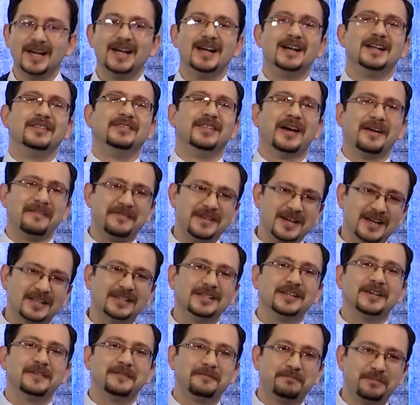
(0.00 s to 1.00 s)

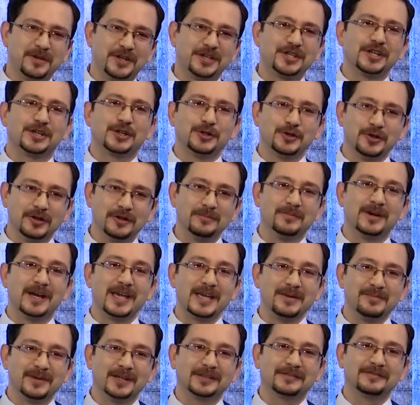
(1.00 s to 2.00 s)
Наверное, впечатлен
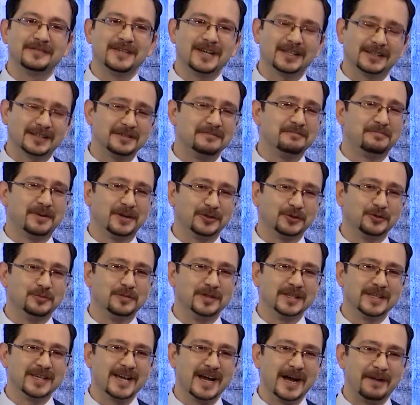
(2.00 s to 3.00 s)
моим ответом,
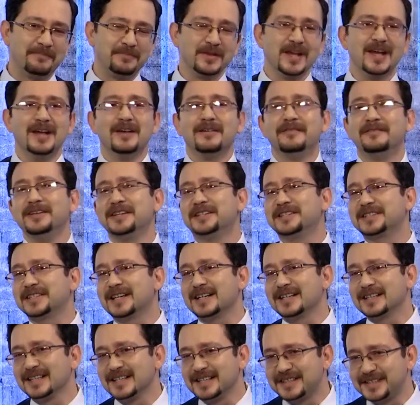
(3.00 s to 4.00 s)
подумал я. Ведь
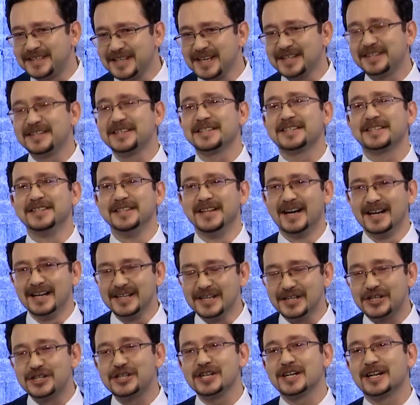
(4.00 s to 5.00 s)
согласитесь,
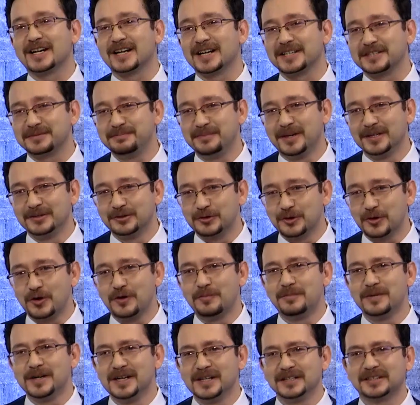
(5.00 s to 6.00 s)
наличие
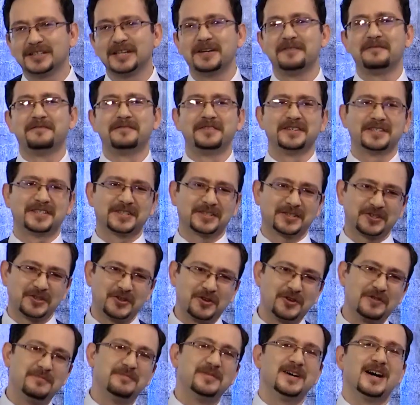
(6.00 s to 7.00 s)
космодрома – это
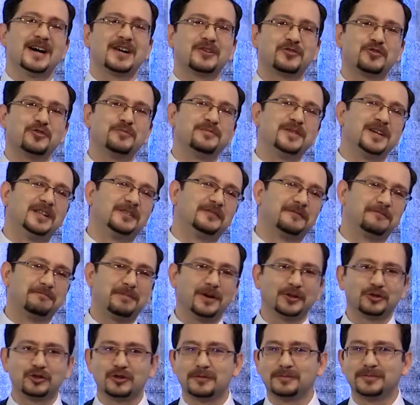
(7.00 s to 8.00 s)
весомый аргумент в
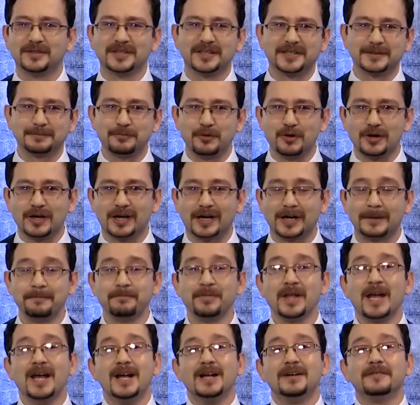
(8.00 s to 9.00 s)
подобных спорах.
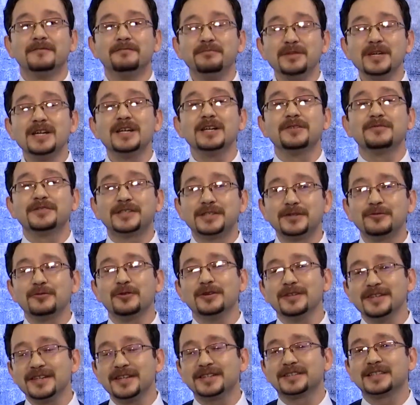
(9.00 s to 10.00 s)
В мире
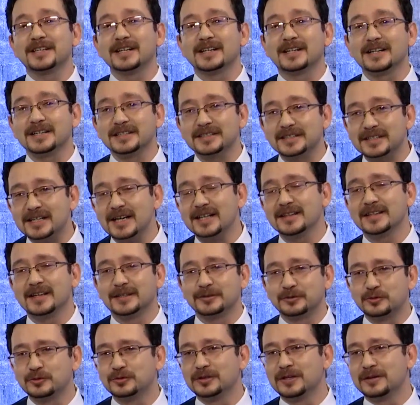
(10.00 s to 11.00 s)
всего несколько стран,
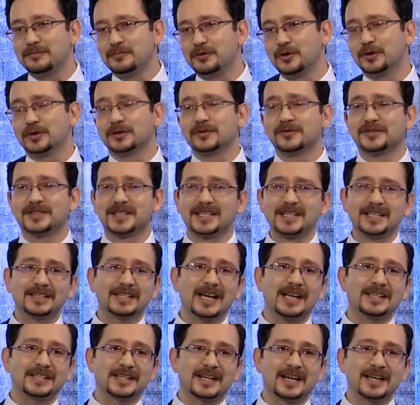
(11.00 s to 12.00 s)
откуда могут
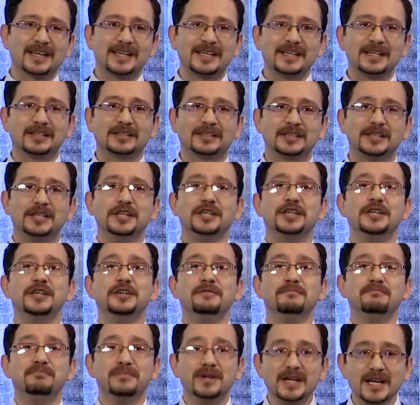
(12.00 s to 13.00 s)
взлетать ракеты,
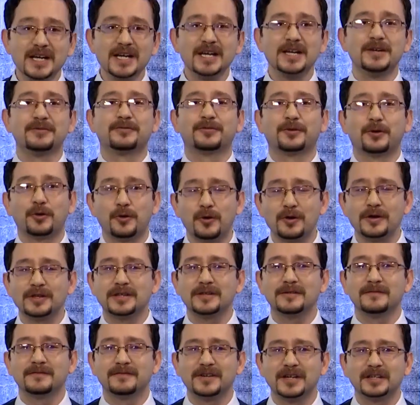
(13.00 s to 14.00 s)
и мы
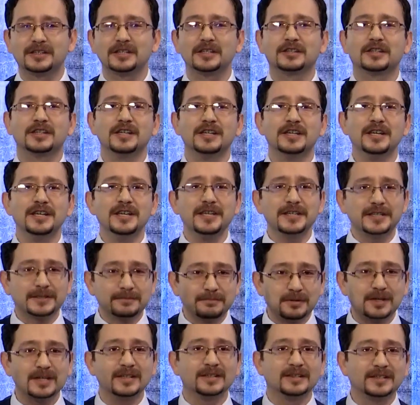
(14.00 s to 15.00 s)
входим в этот
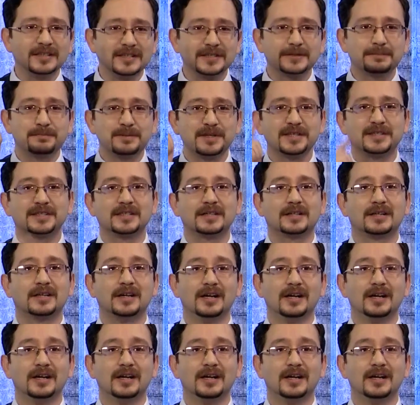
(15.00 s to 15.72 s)
избранный список.